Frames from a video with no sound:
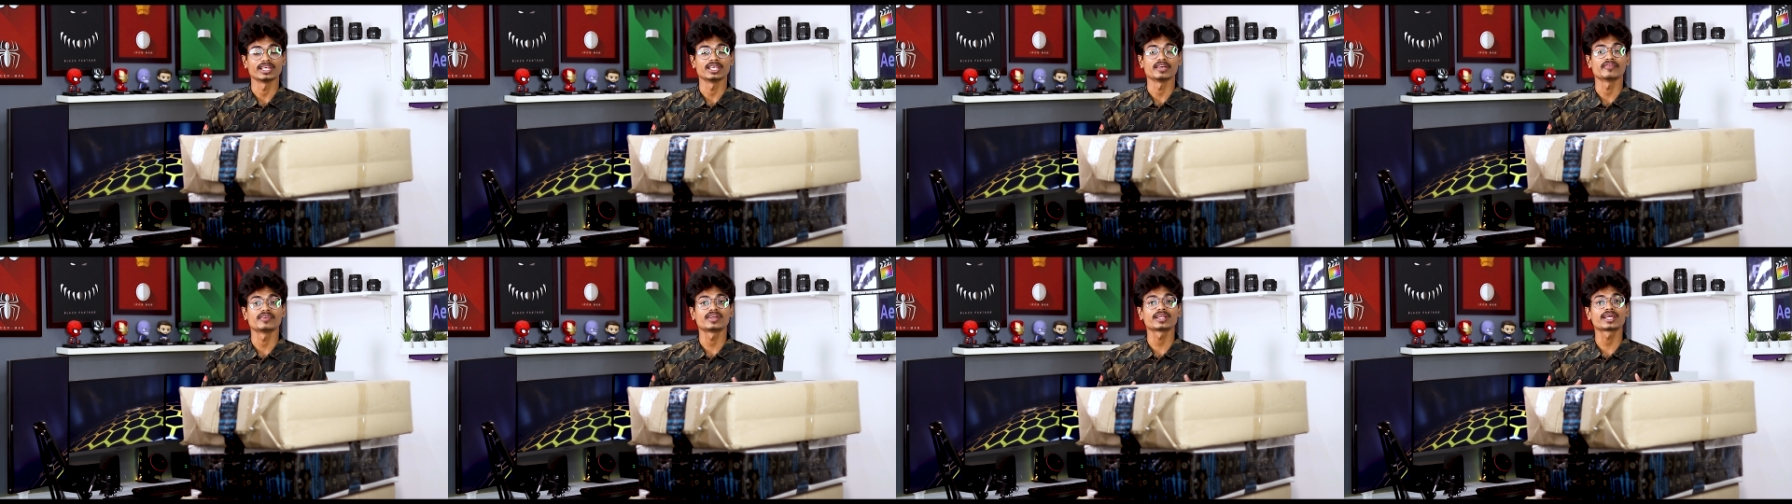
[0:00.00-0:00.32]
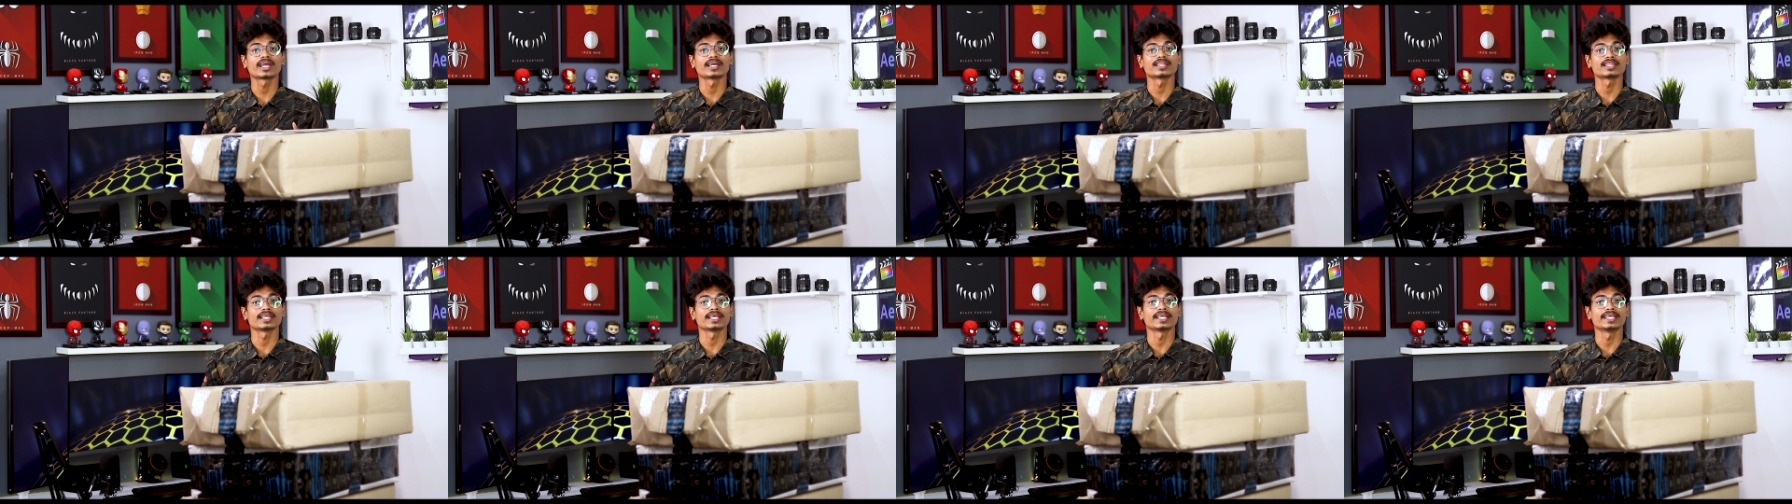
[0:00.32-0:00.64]

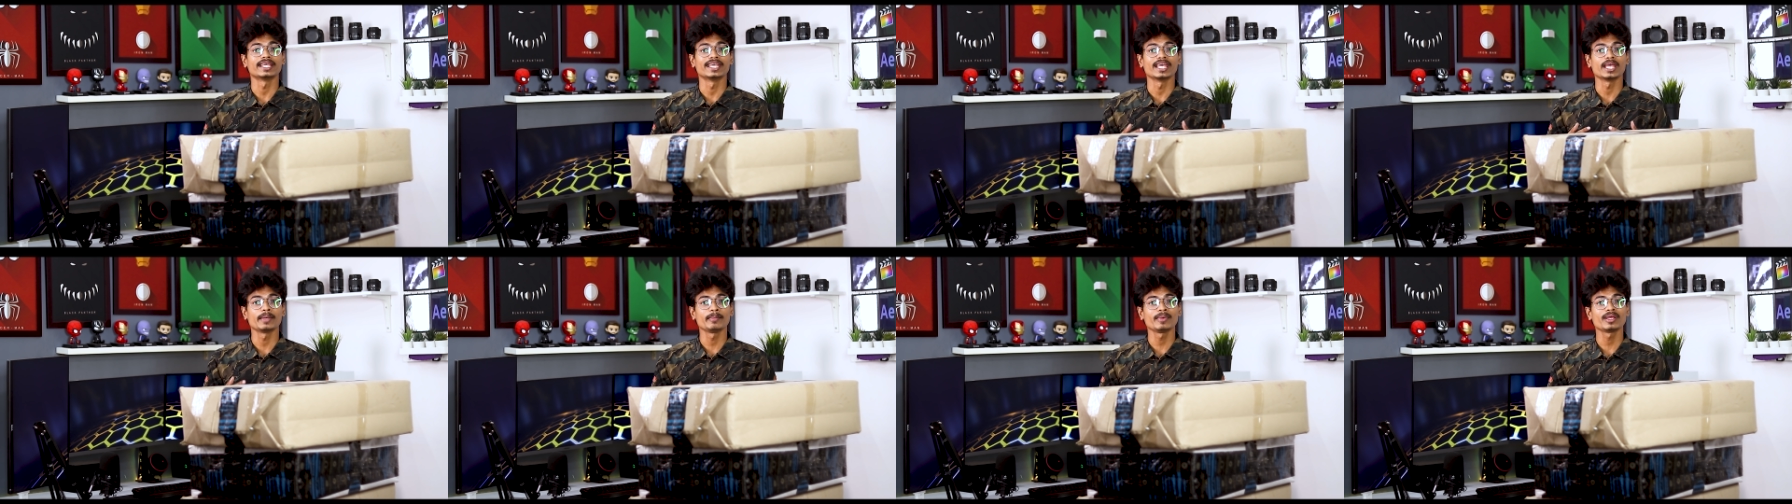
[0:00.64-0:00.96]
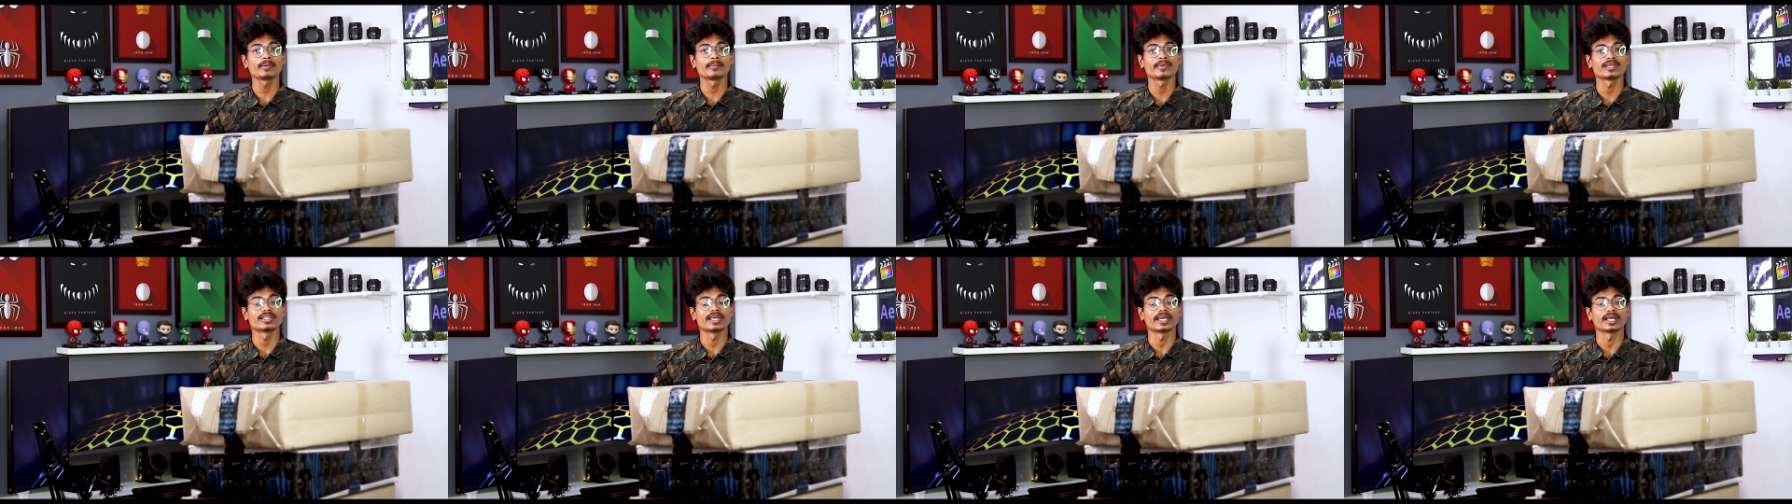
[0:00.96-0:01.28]
ఎవరికైతే
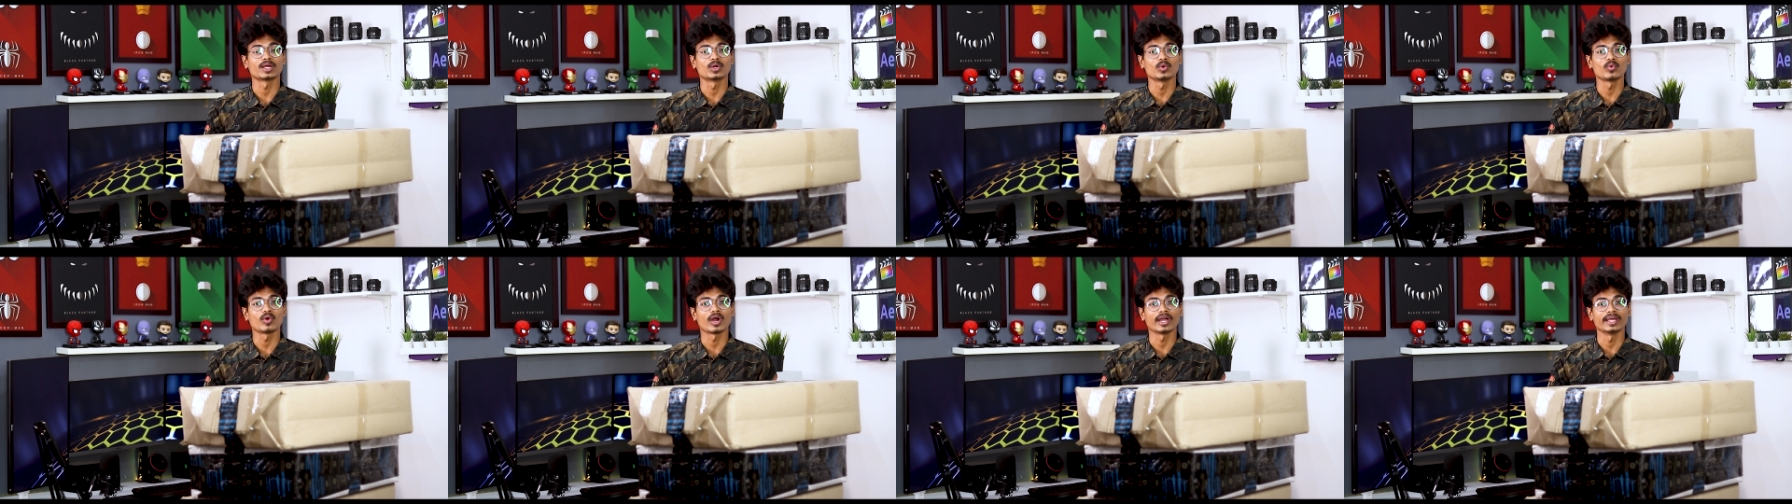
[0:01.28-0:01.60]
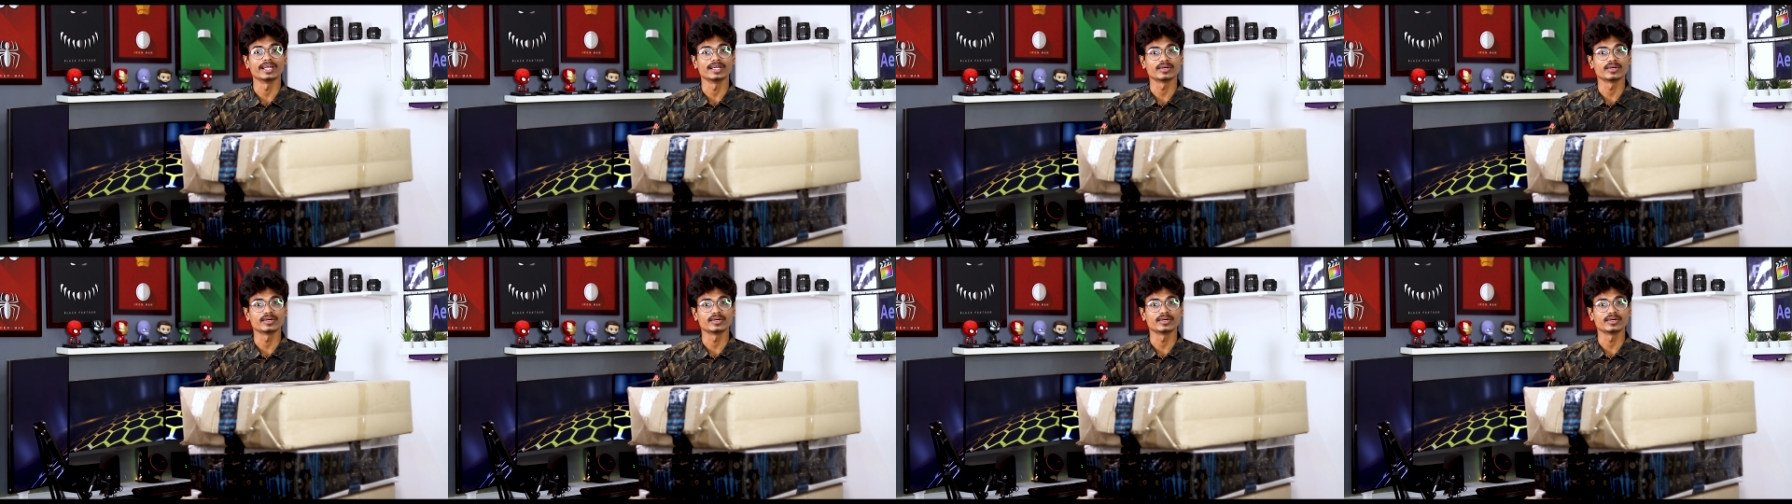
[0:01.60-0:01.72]
గేమింగ్ మీద ఎక్కువ